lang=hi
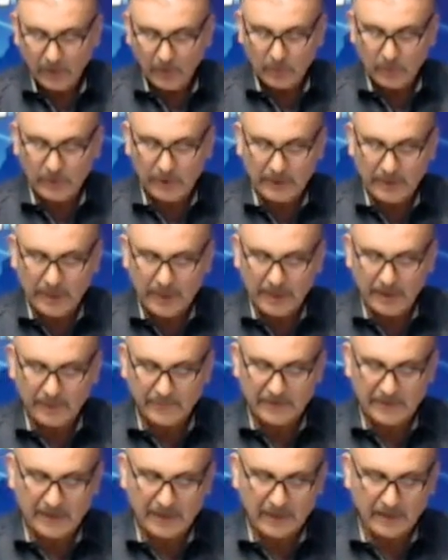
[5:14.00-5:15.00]
उन्होंने कहा कि
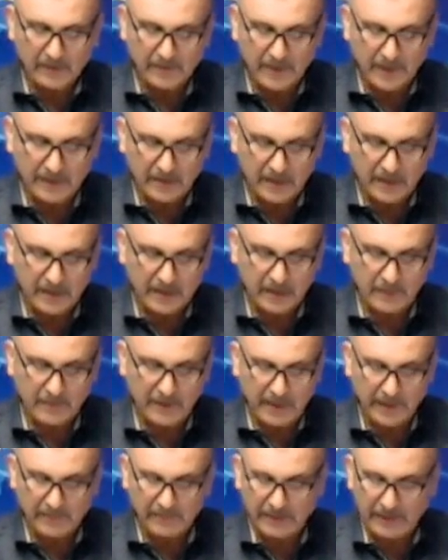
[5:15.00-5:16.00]
वजीर अजम इमरान खान ने
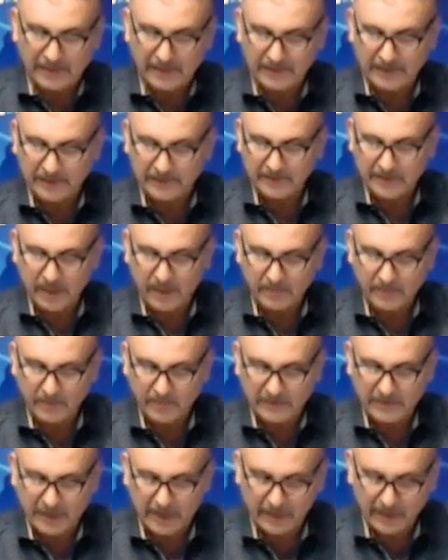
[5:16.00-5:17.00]
बिला इम्तियाज़ एहतसाब की
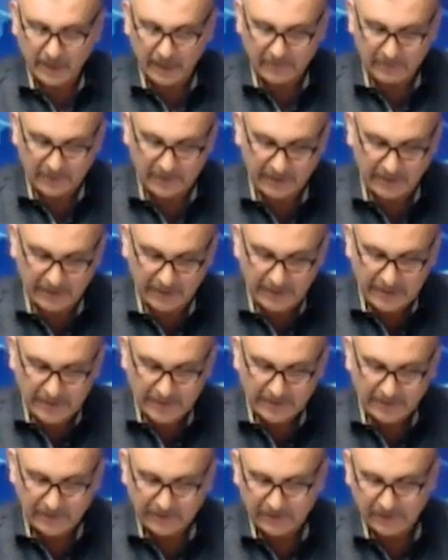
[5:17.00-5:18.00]
मिसाल कायम की है
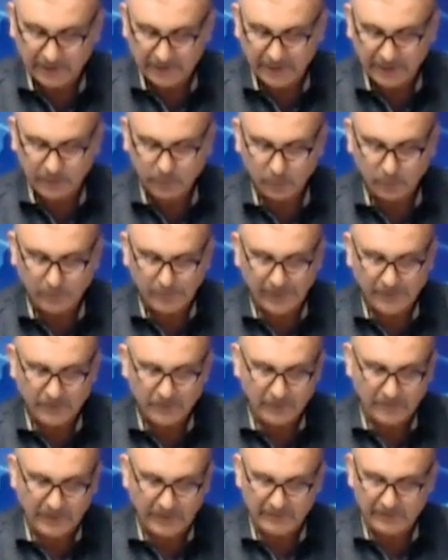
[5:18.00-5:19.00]
जिसके तहत हुक्मरान
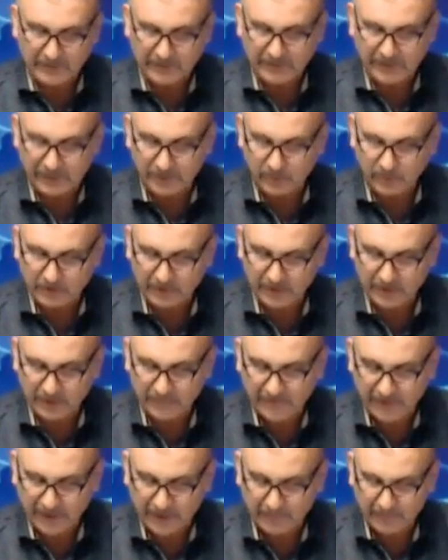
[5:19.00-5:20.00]
जमात से ताल्लुक़ रखने
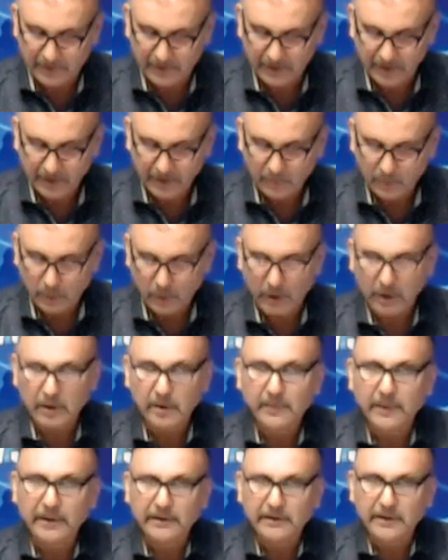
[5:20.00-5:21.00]
वाले भी
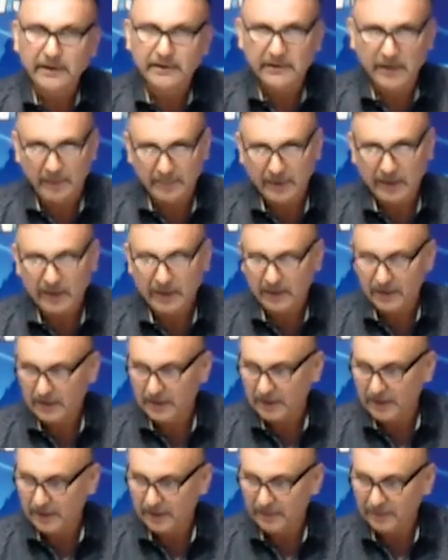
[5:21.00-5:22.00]
मुकदमात का सामना कर
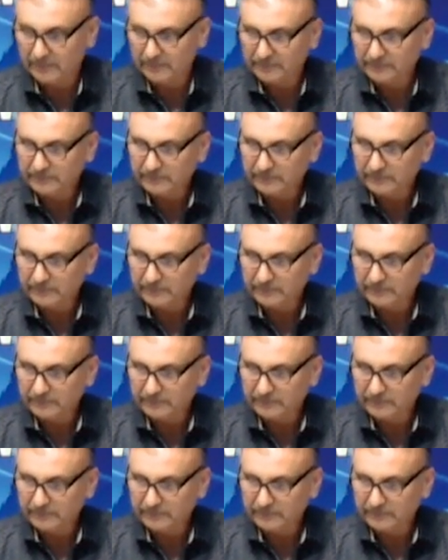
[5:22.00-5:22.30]
रहे हैं